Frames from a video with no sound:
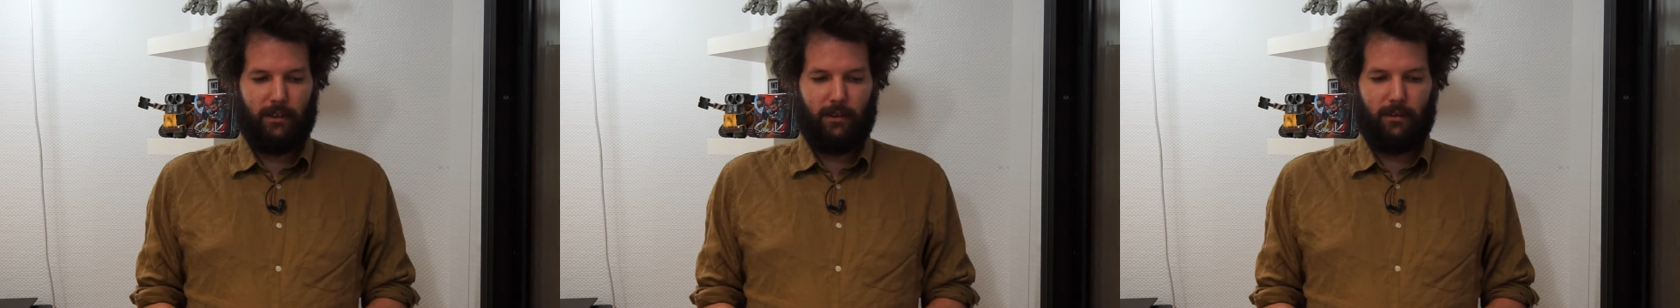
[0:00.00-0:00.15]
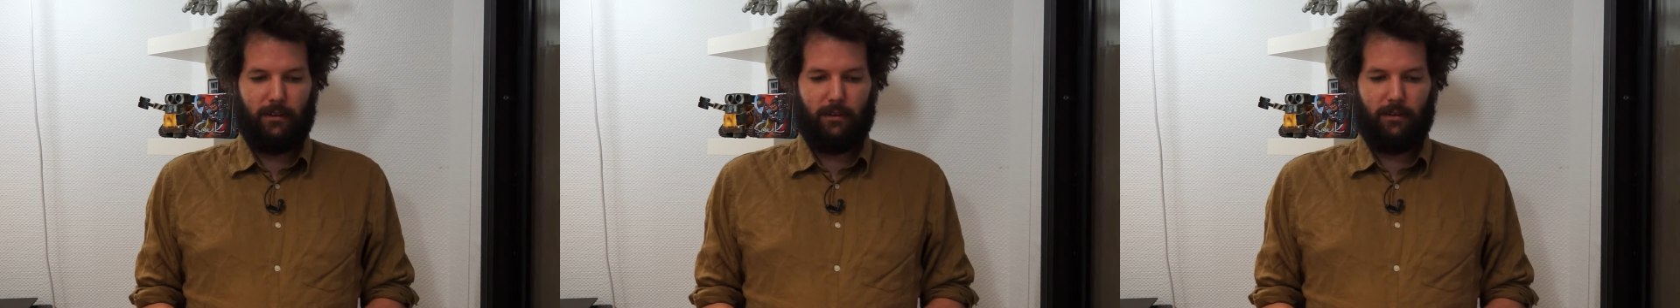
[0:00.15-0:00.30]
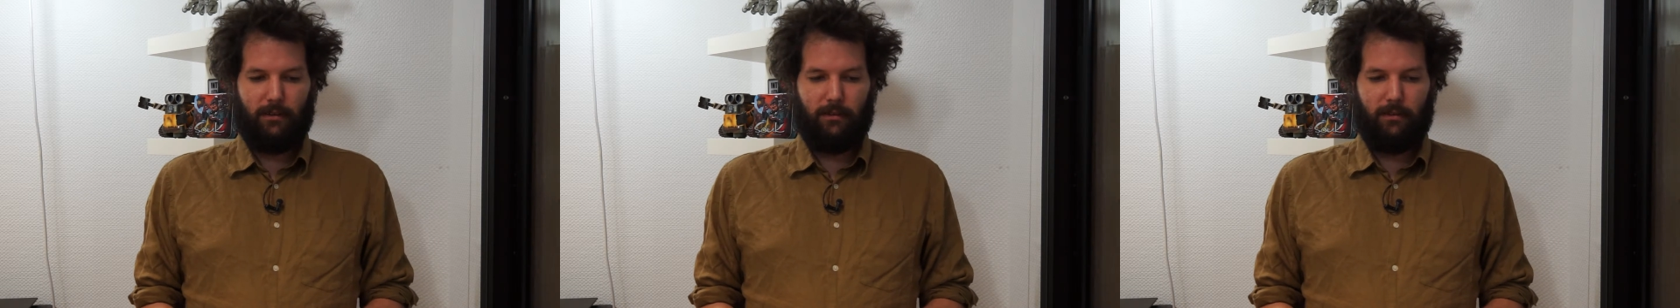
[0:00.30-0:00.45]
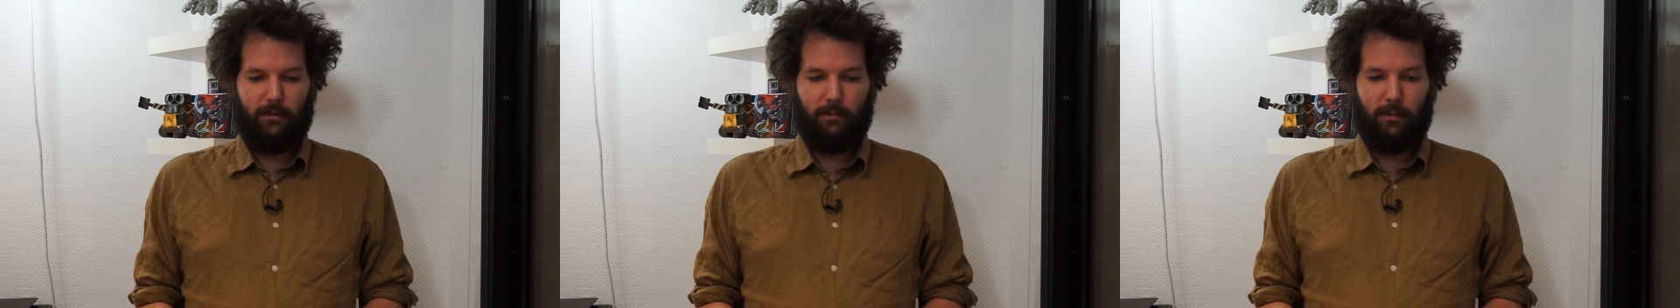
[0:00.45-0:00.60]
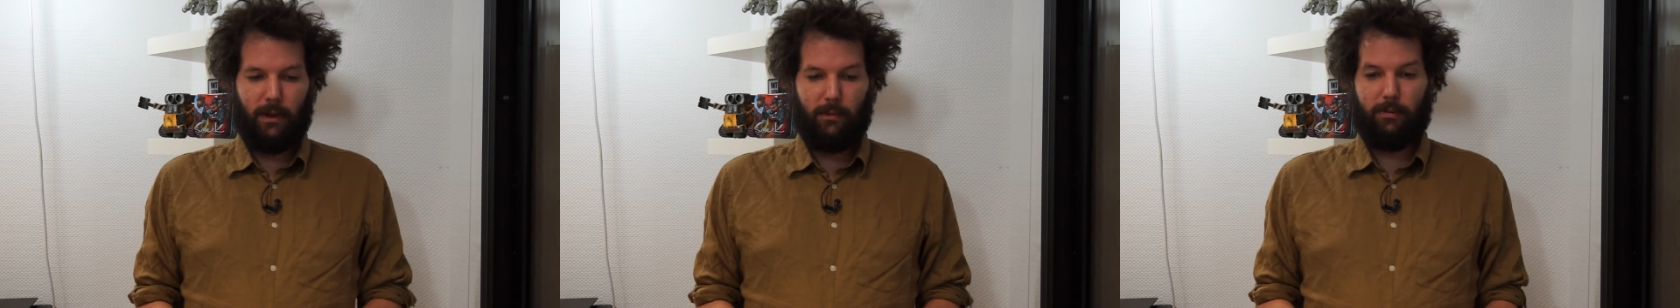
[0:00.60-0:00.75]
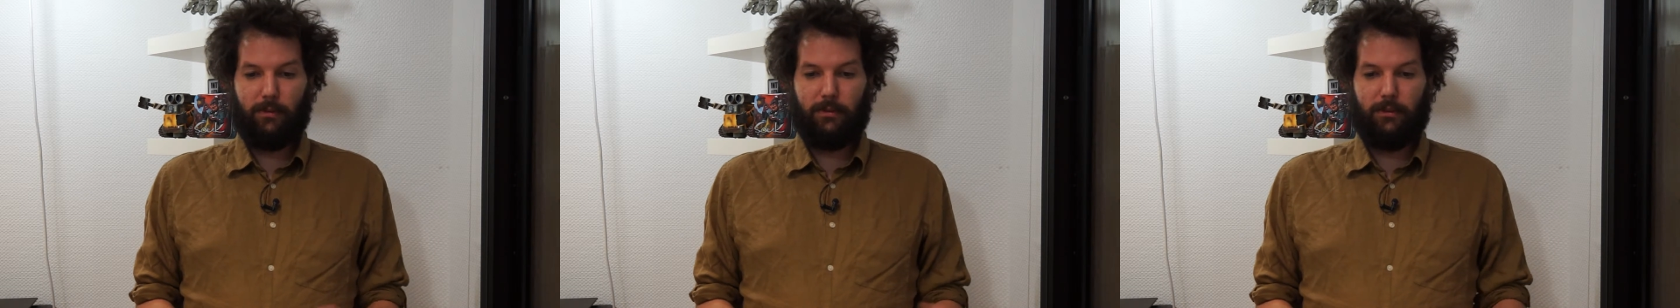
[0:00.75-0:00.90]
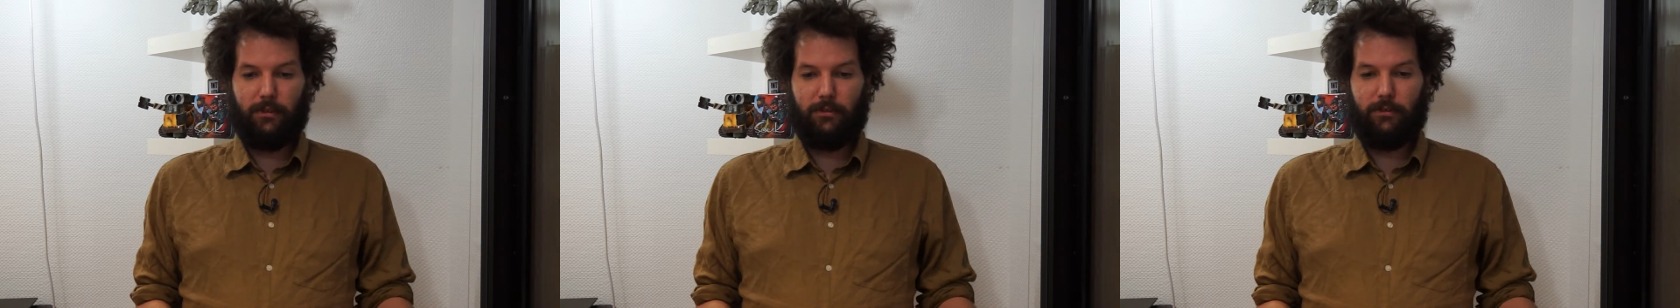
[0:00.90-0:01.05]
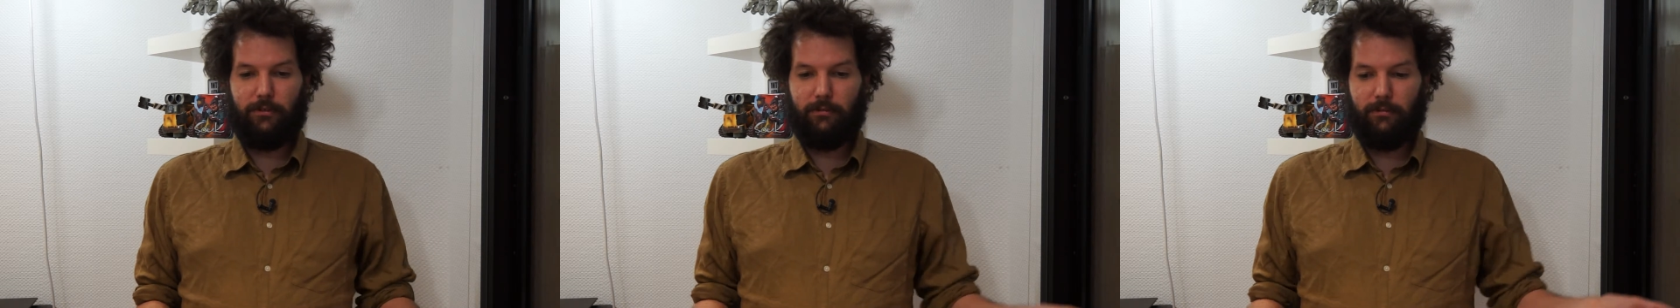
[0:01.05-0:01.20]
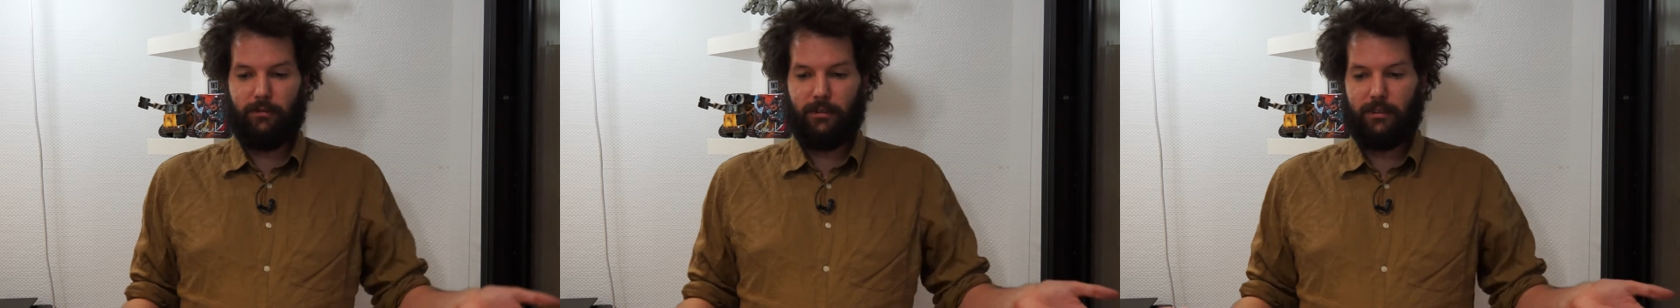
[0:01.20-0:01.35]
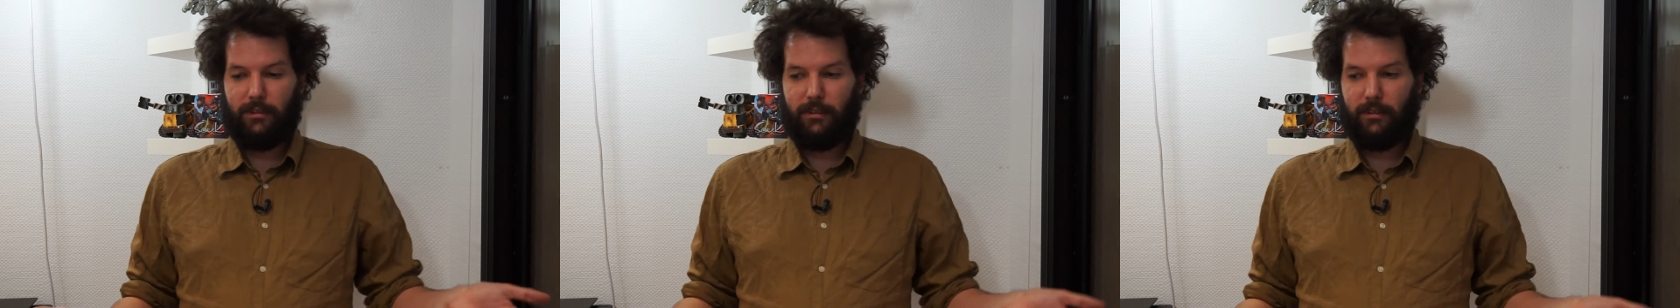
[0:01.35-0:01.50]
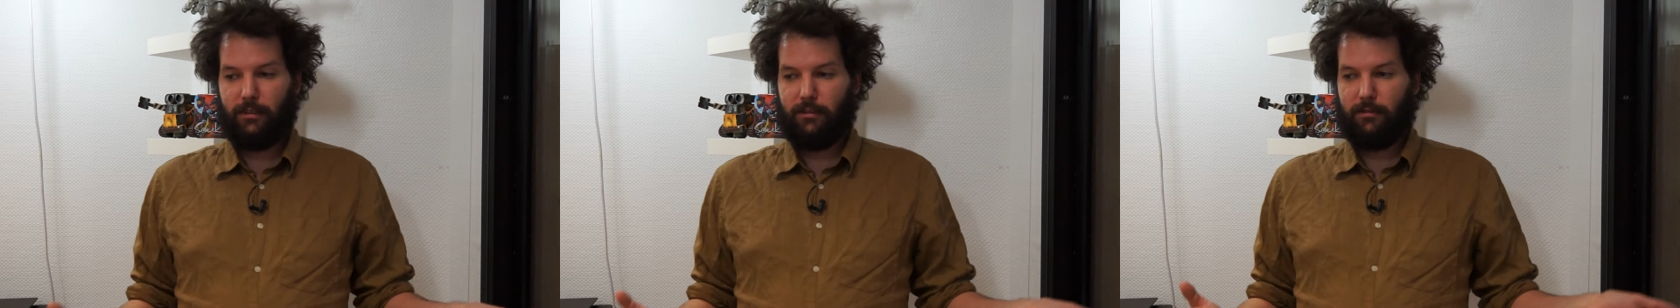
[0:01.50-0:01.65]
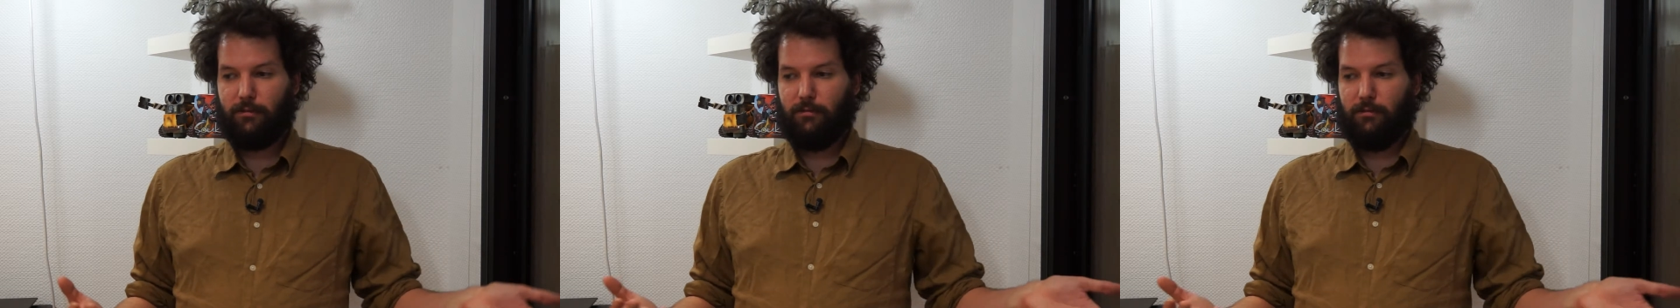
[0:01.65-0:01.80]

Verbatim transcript: euh, Ma position était